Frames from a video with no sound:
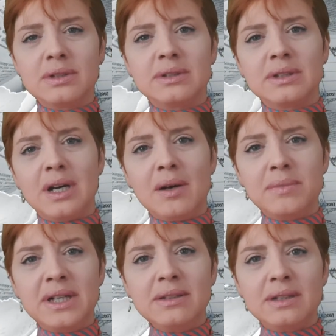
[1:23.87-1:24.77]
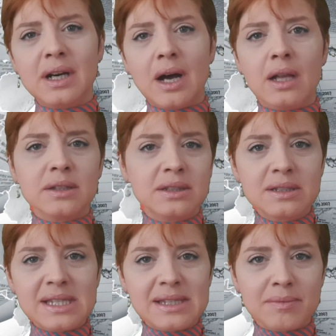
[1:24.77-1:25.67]
E, ama
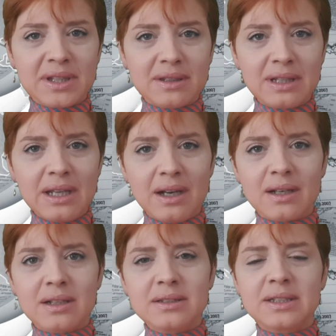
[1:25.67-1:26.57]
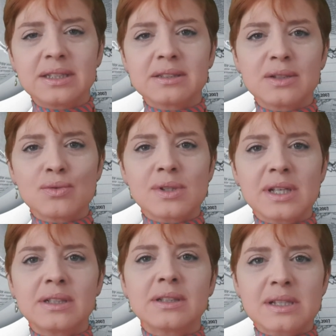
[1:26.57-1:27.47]
Allah'ın simidine Aralık ayında
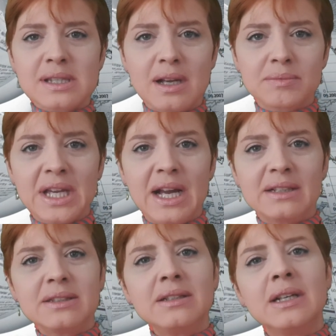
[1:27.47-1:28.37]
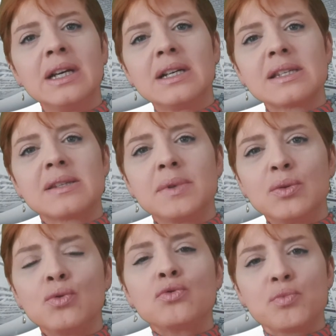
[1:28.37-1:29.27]
%40 zam geldi.
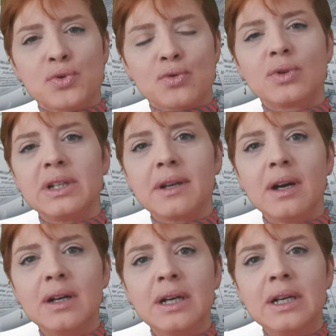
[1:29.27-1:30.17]
Simit 3,5 lira.